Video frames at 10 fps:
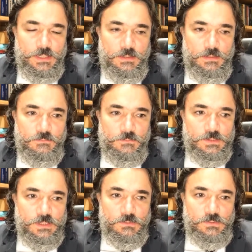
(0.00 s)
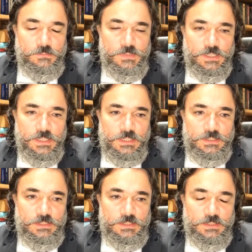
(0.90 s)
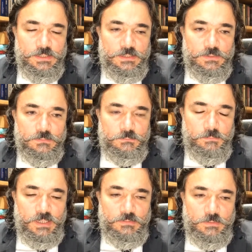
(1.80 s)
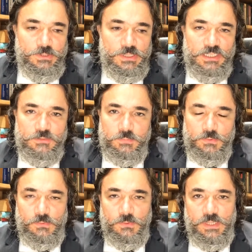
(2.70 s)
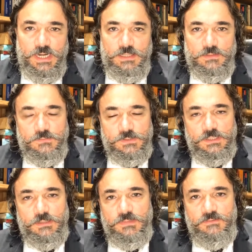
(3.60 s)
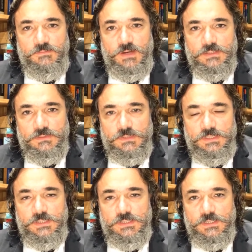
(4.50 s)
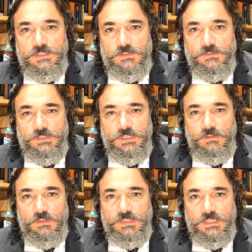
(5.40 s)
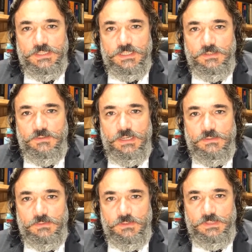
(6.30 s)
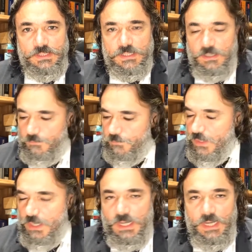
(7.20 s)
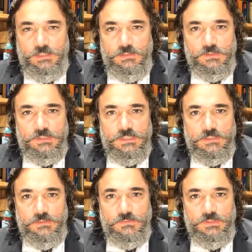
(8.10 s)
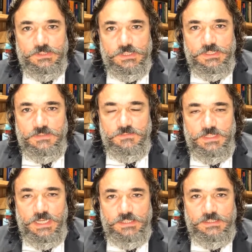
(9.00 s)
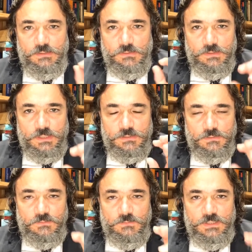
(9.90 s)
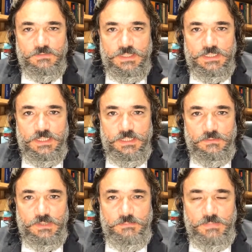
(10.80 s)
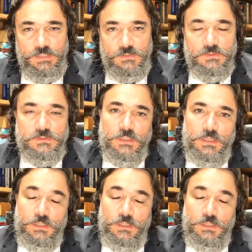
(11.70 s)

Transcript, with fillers: que você, quando migra de, de um plano abstrato para o concreto, você também faz um exercício de denotação à conotação. A denotação enquanto extensividade e a conotação quando você vai inserindo elementos.